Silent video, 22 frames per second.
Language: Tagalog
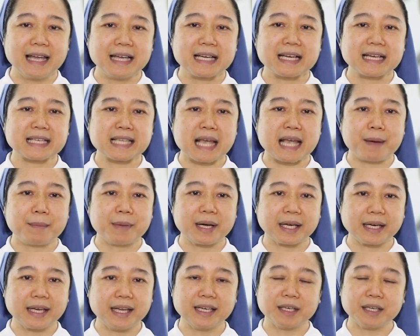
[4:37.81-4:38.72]
Kasama
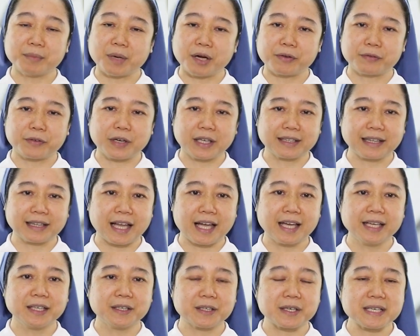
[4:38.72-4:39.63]
rin ang mga
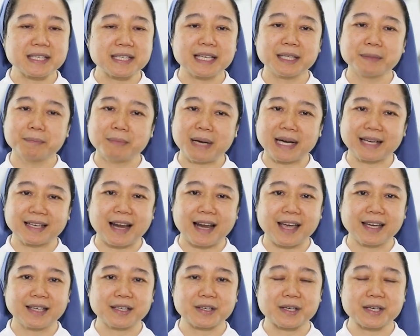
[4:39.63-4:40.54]
frontliners at
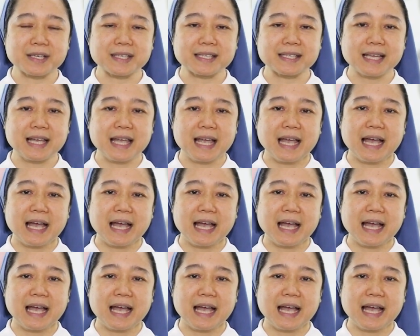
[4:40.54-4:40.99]
backliners.